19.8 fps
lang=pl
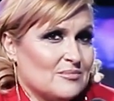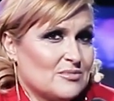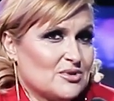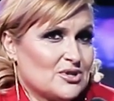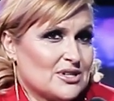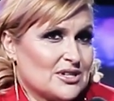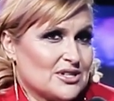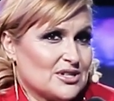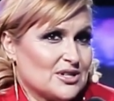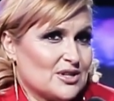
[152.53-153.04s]

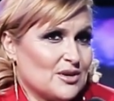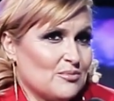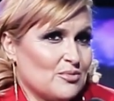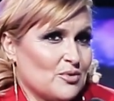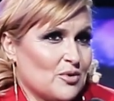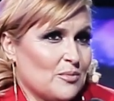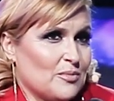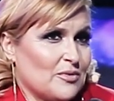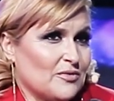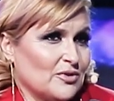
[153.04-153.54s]
myślę, że nie
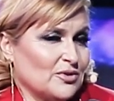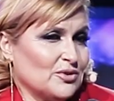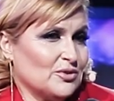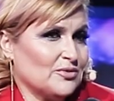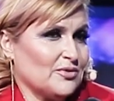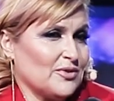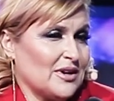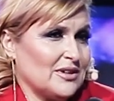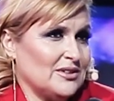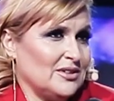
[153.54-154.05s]
było
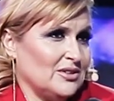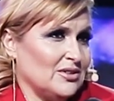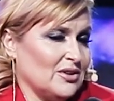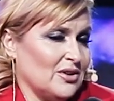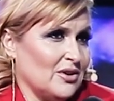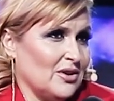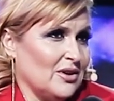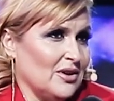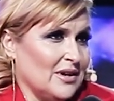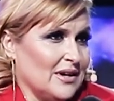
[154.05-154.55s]
powodów ani
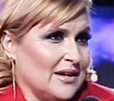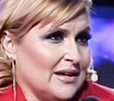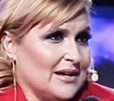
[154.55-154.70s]
do